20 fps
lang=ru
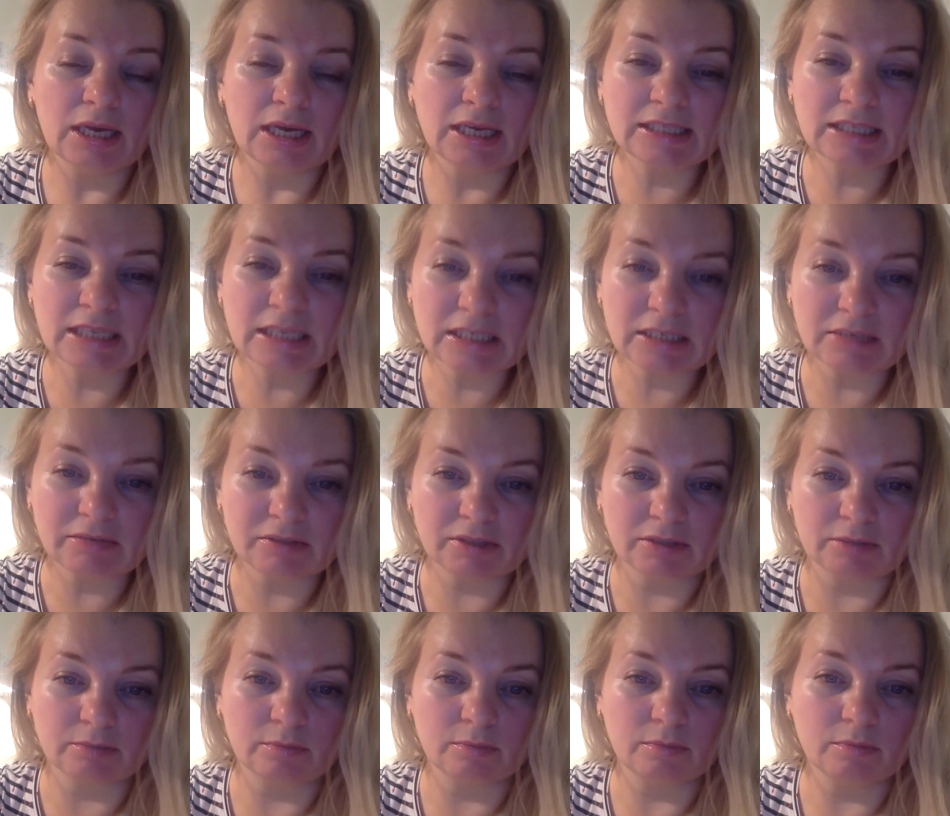
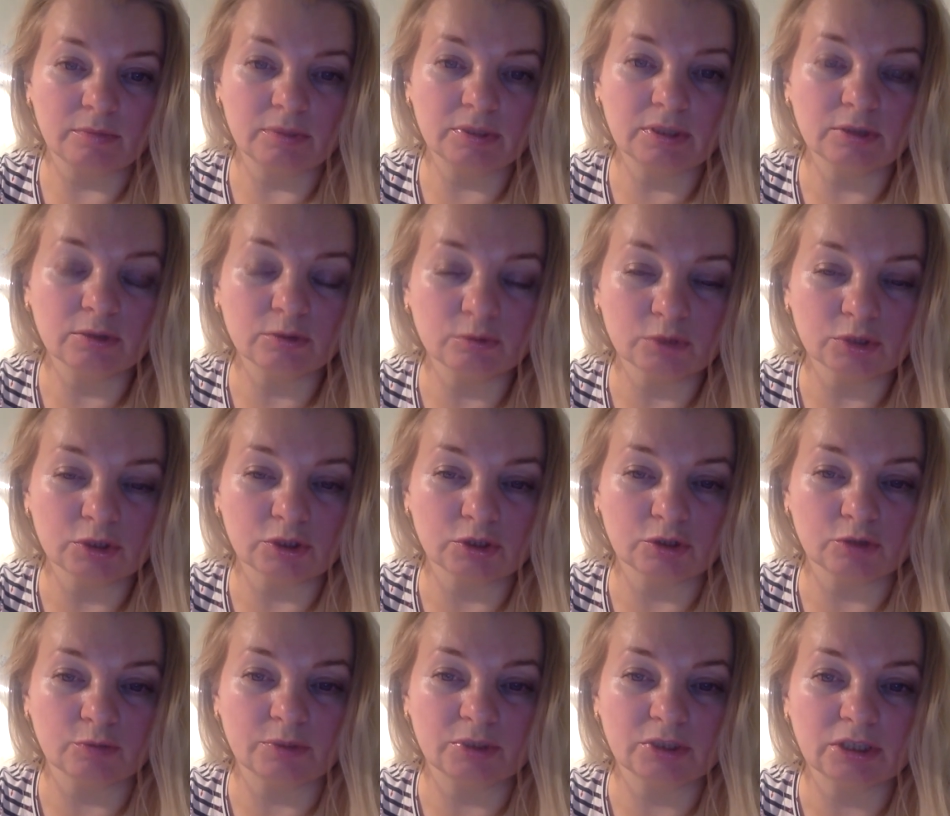ССовцам было нужно,
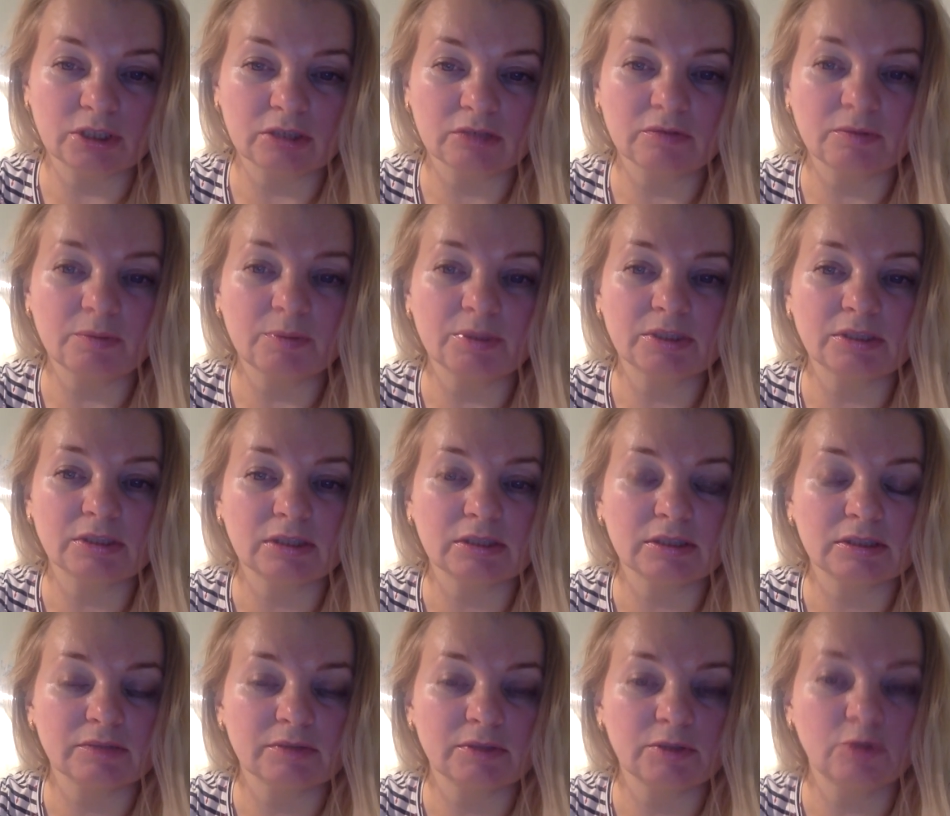чтобы жертва
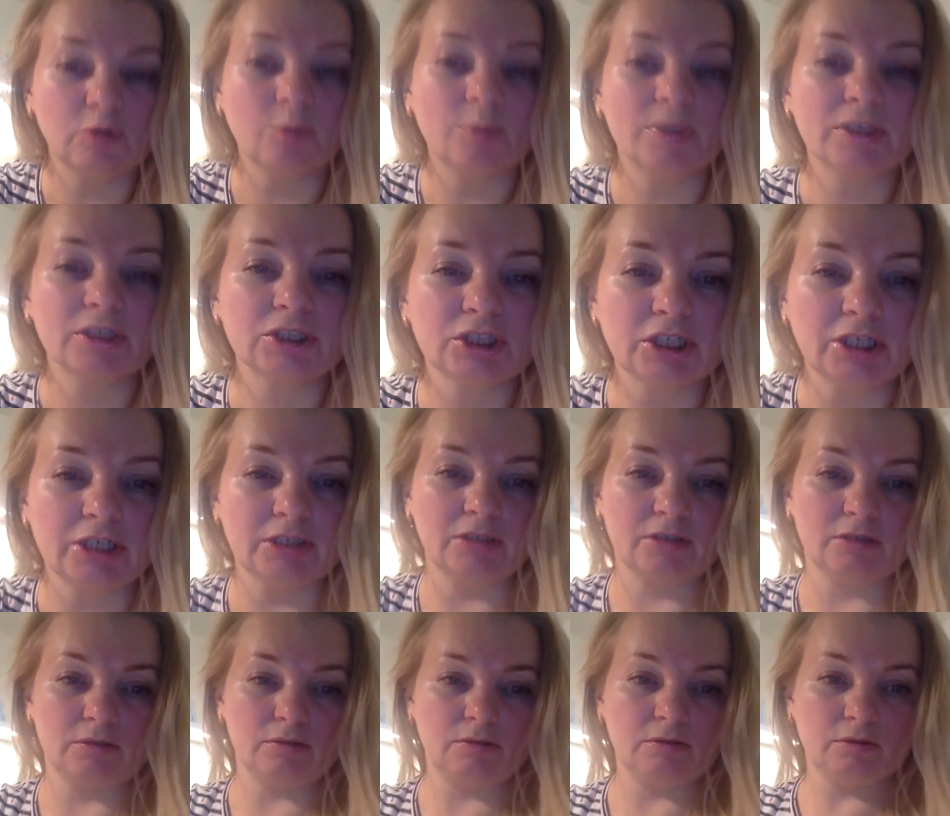признала свое
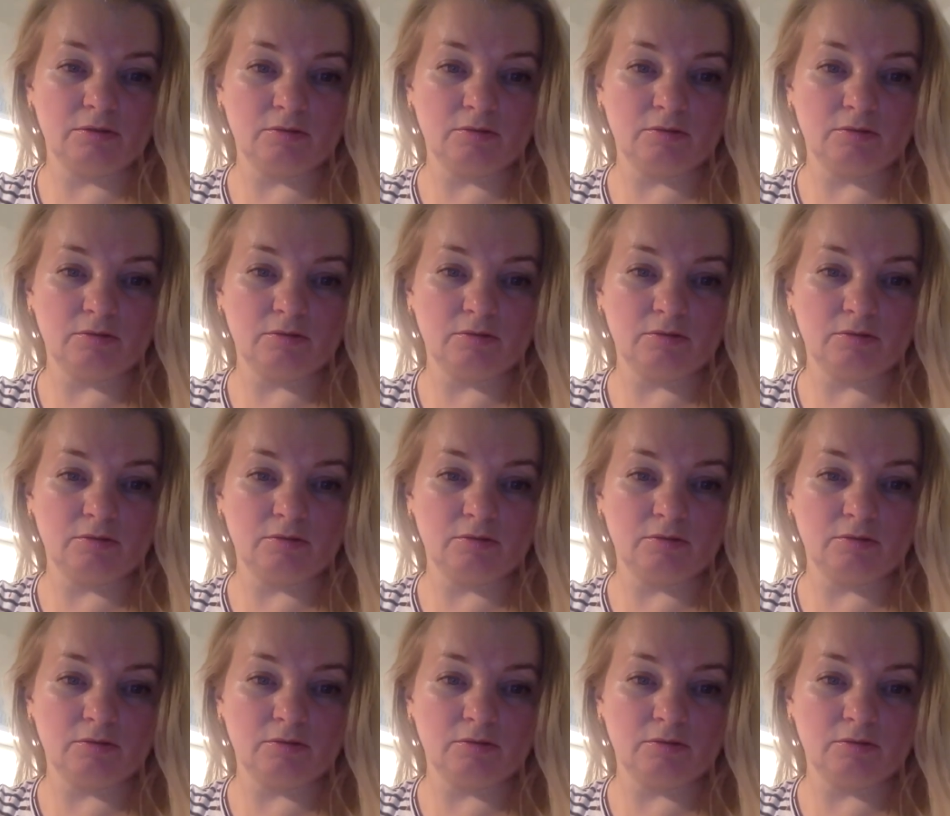поражение.